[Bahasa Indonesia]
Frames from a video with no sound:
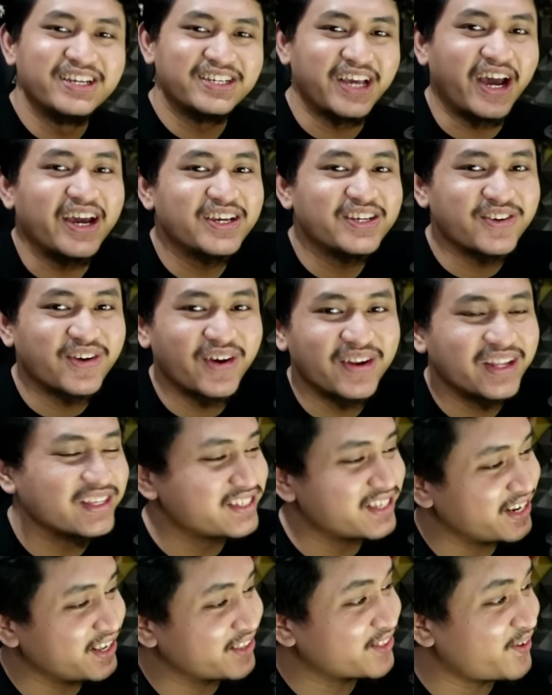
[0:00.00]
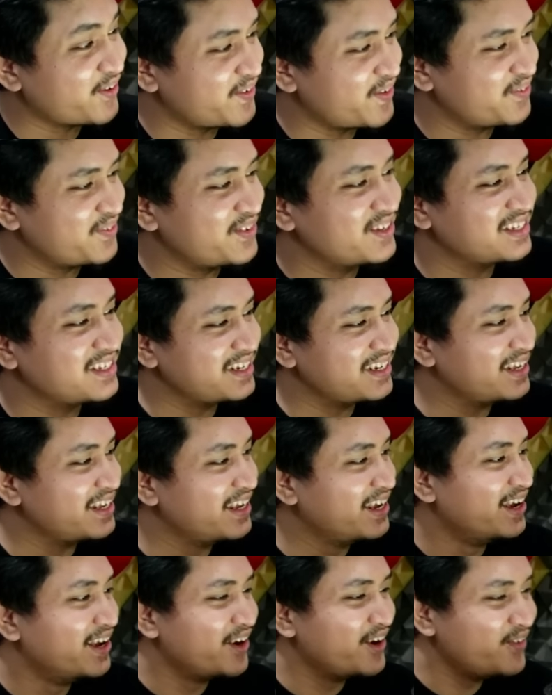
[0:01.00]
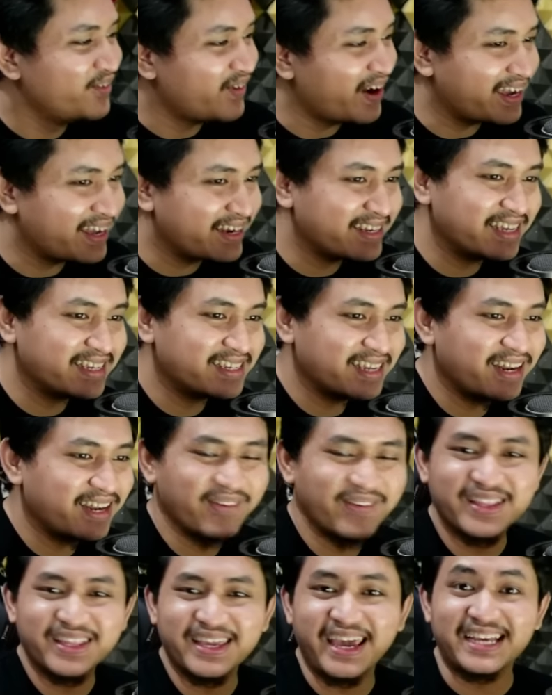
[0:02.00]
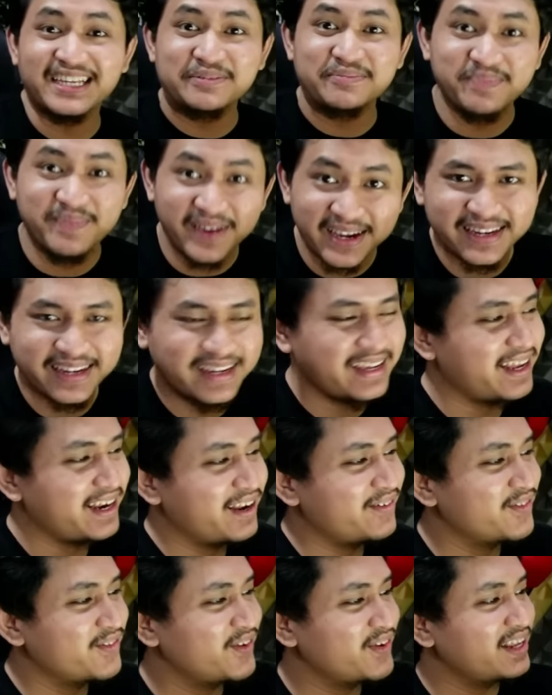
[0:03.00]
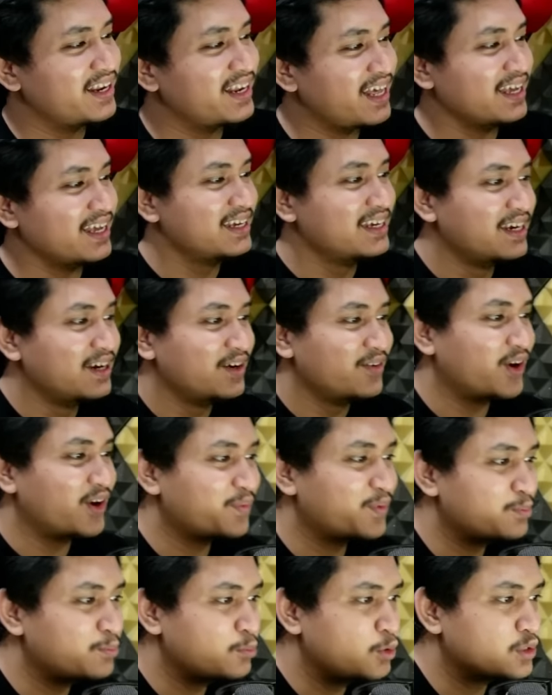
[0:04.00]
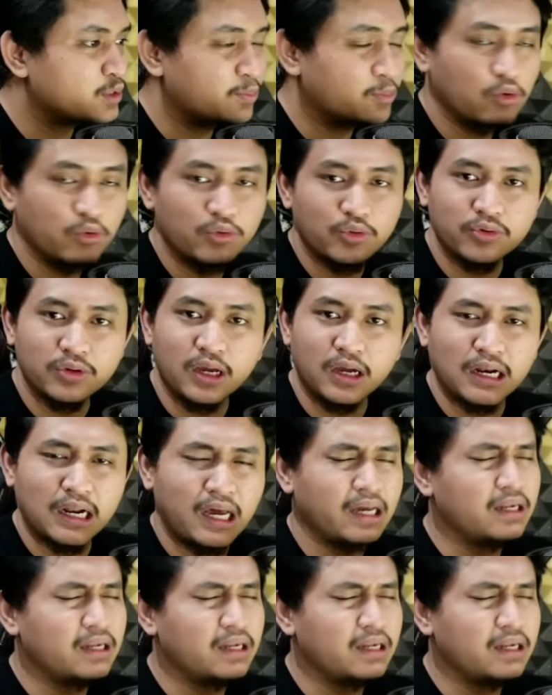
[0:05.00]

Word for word: saya soalnya sering top up di sini lumayan guys ya dapat cashback nih alhamdulillah walaupun belum seberuntung yang